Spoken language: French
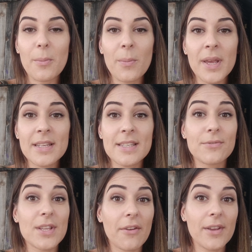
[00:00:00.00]
Mais si
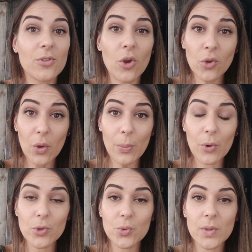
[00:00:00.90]
vous avez d'autres
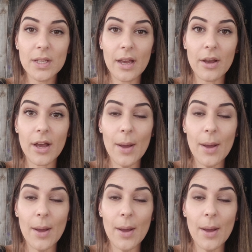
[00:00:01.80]
produits euh,